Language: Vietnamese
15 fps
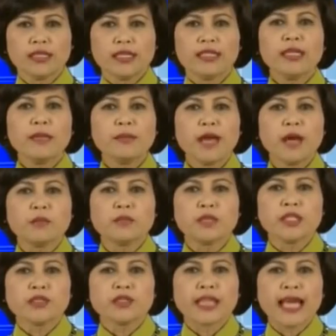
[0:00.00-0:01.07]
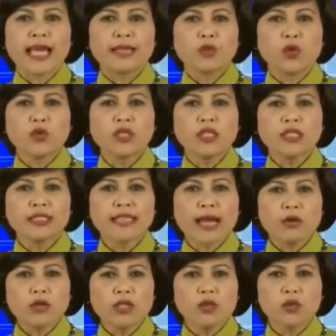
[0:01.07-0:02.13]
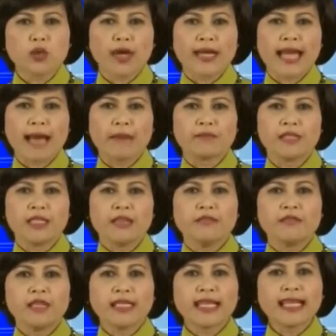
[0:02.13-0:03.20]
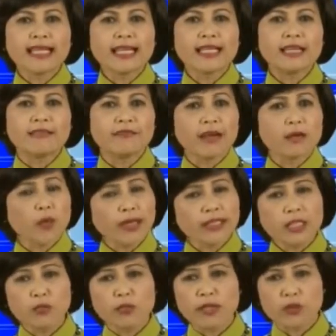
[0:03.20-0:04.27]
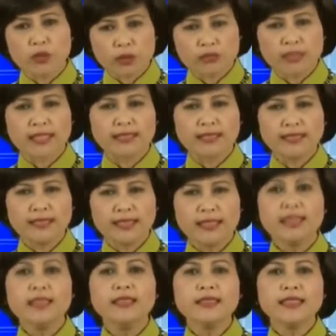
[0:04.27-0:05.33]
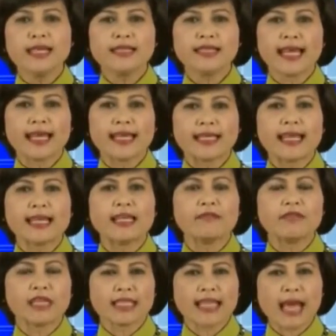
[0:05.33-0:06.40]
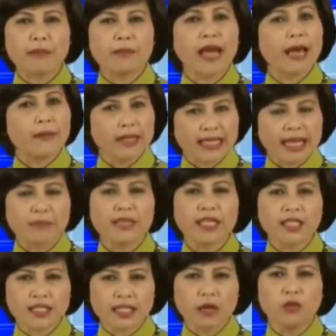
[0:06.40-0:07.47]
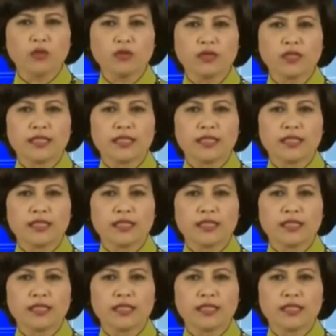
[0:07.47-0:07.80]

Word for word: Lâm Đồng sẽ tổ chức giao lưu tọa đàm với các gia đình văn hóa tiêu biểu trong tỉnh, hướng đến Ngày Gia đình Việt Nam 28 tháng 6.